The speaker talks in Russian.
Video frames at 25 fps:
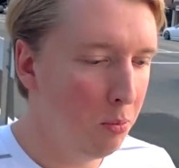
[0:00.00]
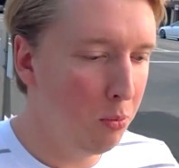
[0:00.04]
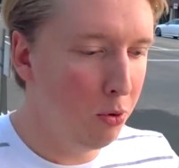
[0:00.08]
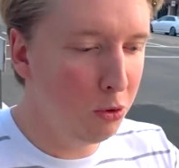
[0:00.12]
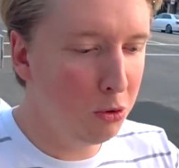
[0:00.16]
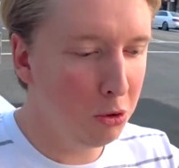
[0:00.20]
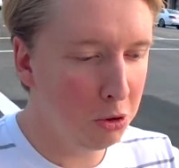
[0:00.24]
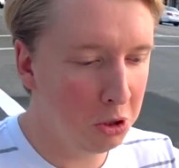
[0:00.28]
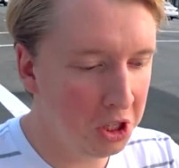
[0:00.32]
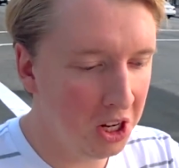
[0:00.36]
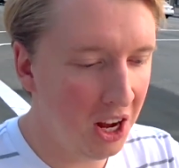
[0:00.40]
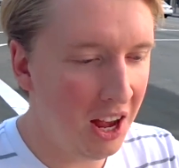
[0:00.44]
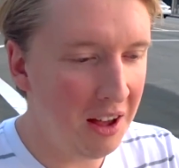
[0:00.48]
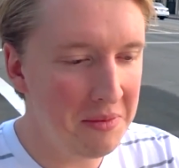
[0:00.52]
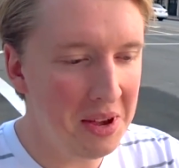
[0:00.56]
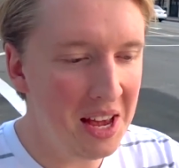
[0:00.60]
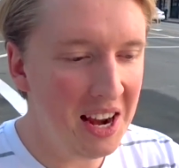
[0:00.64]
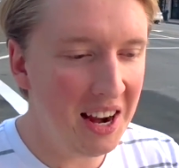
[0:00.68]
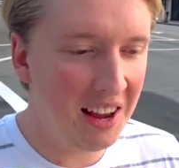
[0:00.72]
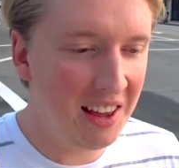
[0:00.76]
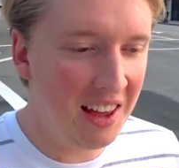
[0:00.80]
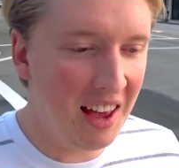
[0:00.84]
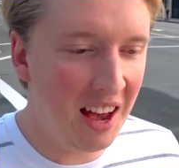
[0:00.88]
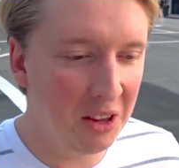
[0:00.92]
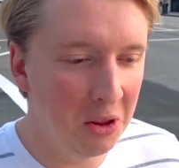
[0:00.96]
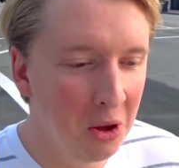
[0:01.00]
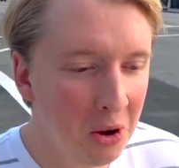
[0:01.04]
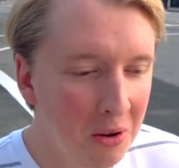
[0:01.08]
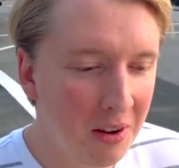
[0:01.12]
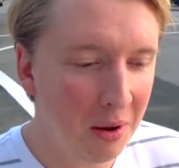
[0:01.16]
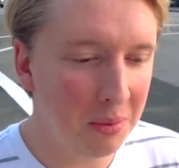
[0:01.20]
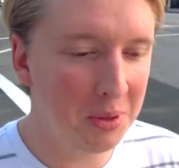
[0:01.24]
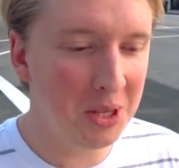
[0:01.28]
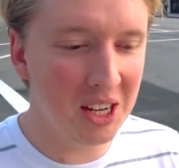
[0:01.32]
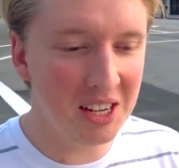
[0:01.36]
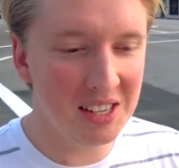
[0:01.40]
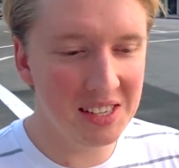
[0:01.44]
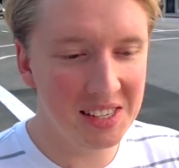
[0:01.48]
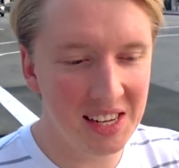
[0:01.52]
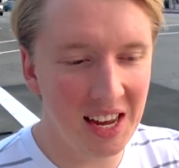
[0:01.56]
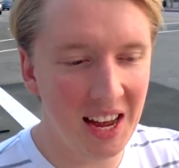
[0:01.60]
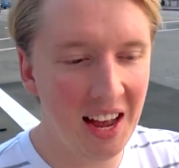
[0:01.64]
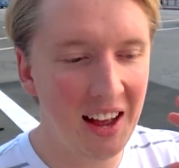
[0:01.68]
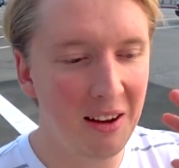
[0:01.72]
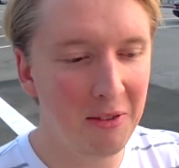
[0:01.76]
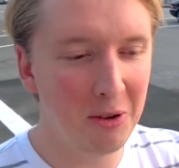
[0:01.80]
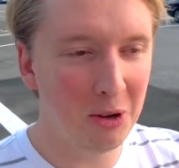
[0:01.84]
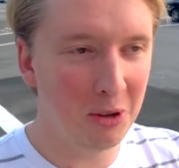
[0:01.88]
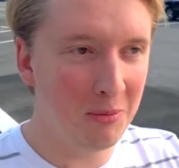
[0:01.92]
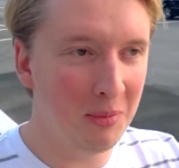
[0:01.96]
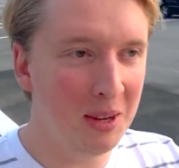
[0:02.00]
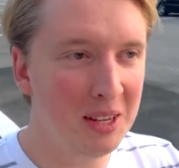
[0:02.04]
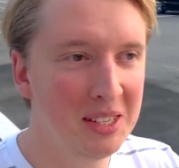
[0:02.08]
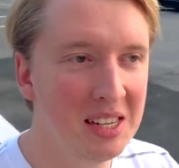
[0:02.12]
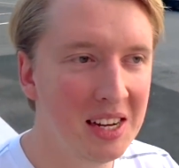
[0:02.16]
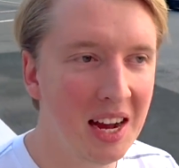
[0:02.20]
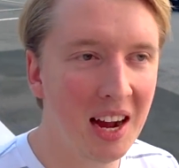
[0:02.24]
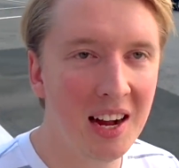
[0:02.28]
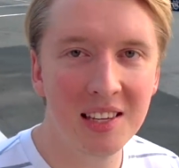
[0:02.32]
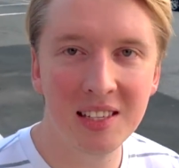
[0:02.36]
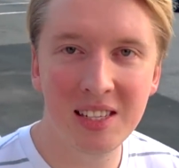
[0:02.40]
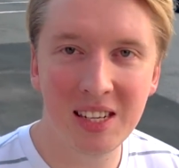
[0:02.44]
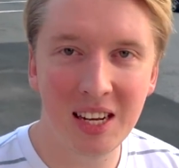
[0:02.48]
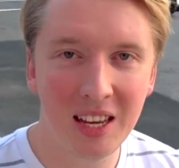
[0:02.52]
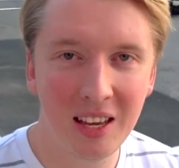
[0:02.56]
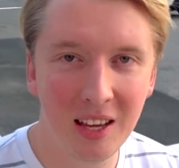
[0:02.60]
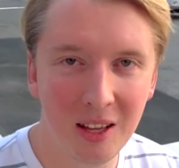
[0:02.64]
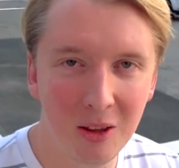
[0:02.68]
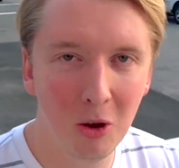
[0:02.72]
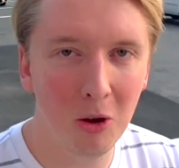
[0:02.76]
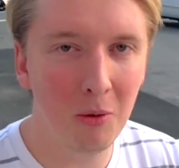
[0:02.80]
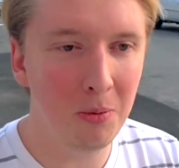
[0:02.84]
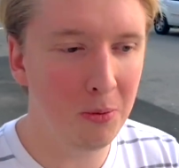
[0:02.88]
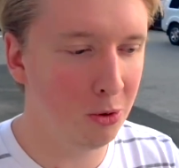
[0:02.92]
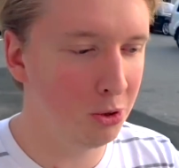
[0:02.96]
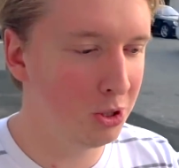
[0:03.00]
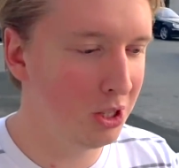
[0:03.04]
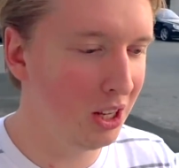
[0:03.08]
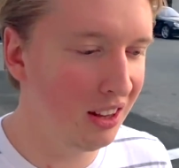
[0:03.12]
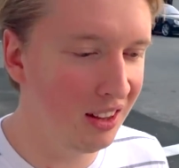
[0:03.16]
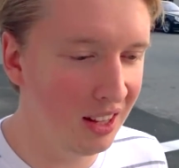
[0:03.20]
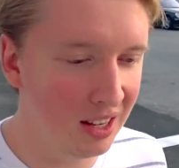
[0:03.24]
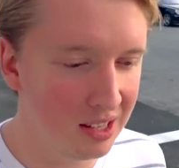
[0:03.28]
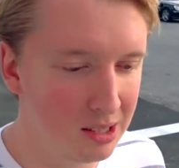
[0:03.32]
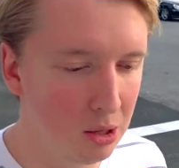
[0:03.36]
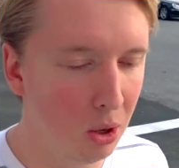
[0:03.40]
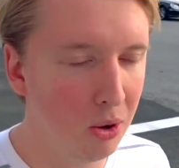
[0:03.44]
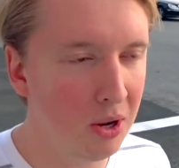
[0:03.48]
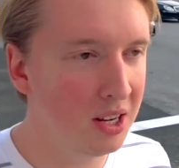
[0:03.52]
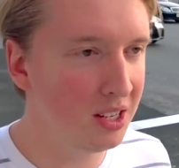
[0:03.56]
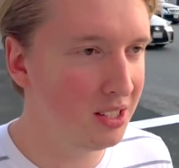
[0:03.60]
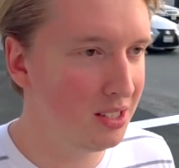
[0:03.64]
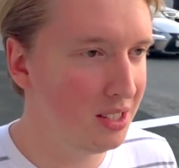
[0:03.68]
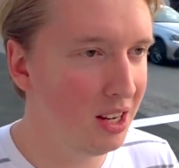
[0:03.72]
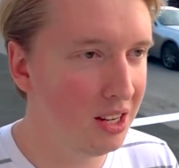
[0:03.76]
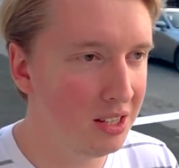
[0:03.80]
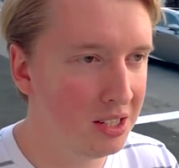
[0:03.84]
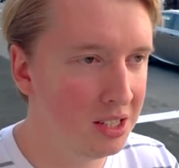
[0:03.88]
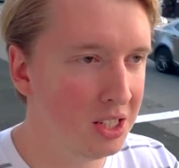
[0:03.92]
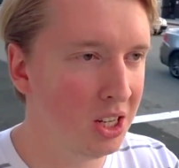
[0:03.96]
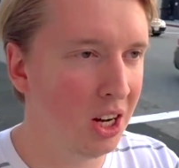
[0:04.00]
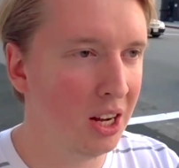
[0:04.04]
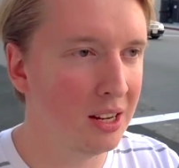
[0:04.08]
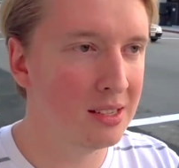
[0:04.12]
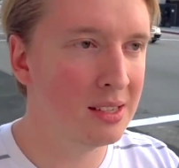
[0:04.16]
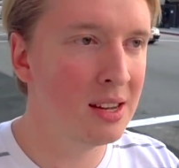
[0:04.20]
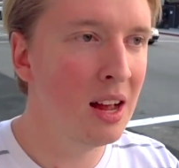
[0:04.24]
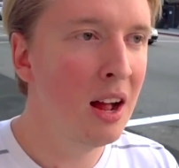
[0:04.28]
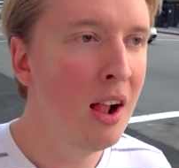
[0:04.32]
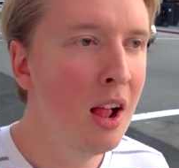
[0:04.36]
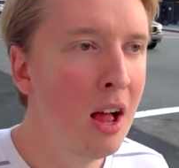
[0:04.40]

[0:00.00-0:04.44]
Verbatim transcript: будущее Америки, оно вообще за вот мексиканской едой, потому что это настолько здесь сейчас